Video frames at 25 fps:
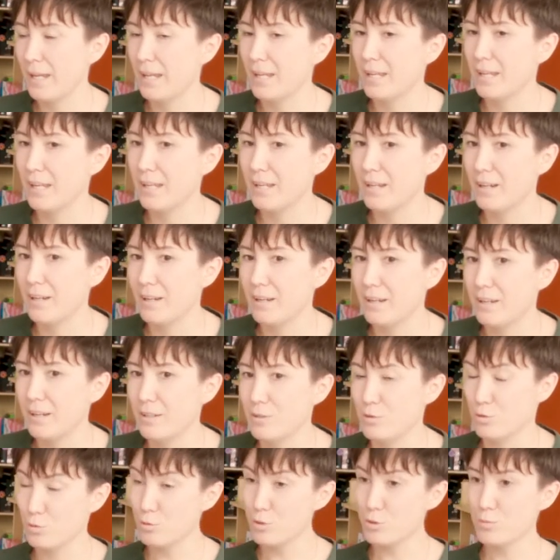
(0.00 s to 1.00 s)
Et,
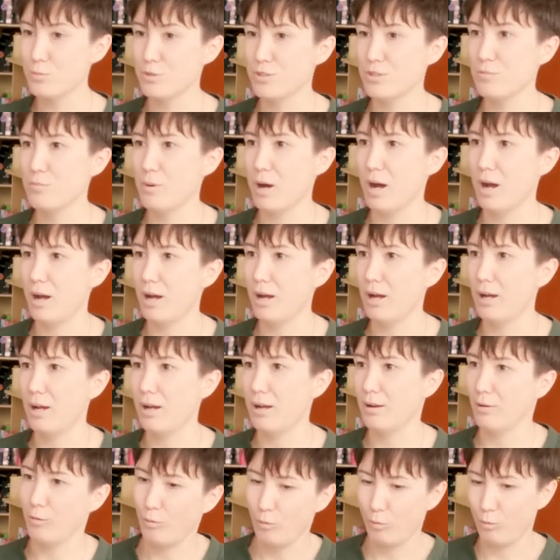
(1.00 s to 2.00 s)
du coup, je me suis dit,
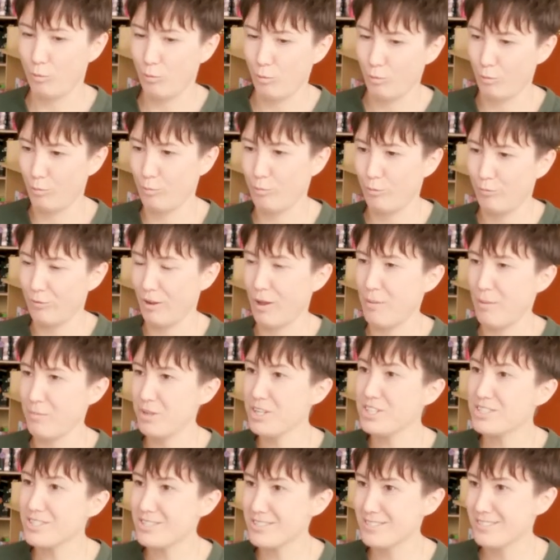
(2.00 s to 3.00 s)
bah, on peut faire un
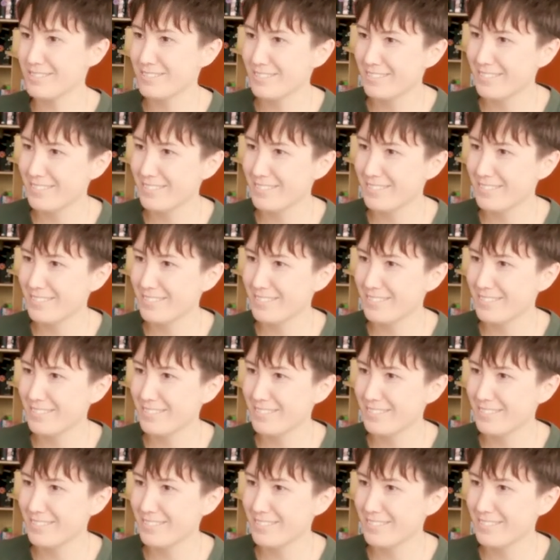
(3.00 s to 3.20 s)
mix